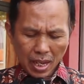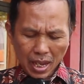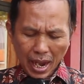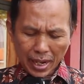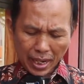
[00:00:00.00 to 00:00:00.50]

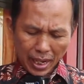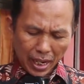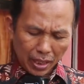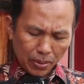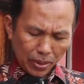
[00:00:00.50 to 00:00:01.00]

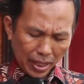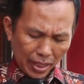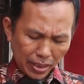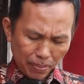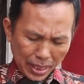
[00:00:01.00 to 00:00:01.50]
Anak-anakku
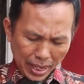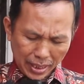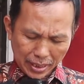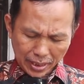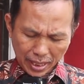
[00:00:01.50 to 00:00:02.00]
kelas
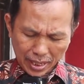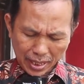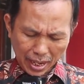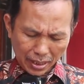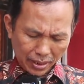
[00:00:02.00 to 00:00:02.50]
9C
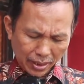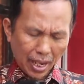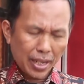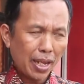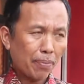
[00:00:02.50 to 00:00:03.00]
yang
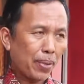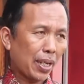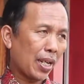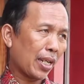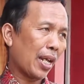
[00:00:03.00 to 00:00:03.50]
saya
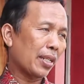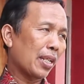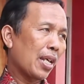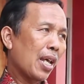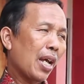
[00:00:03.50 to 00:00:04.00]
banggakan
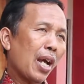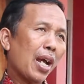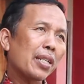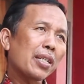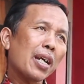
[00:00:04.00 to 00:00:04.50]

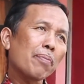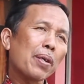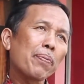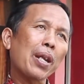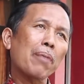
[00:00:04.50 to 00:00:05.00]
ada
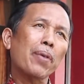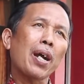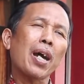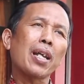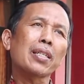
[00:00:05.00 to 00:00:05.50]
beberapa
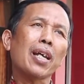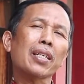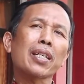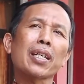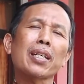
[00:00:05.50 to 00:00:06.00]
hal yang
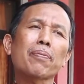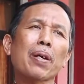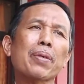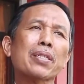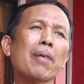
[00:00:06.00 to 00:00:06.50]
ingin
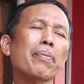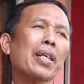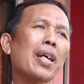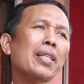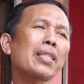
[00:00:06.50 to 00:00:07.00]
Bapak
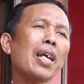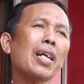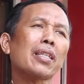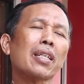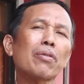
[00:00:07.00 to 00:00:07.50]
sampaikan. Yang
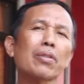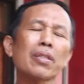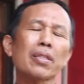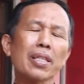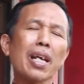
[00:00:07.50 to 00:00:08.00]
ter,
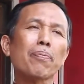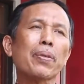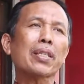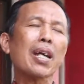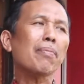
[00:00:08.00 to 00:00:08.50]
eh, yang
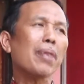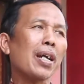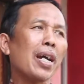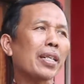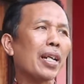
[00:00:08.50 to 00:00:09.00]
pertama
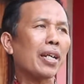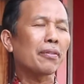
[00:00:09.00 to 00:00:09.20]
adalah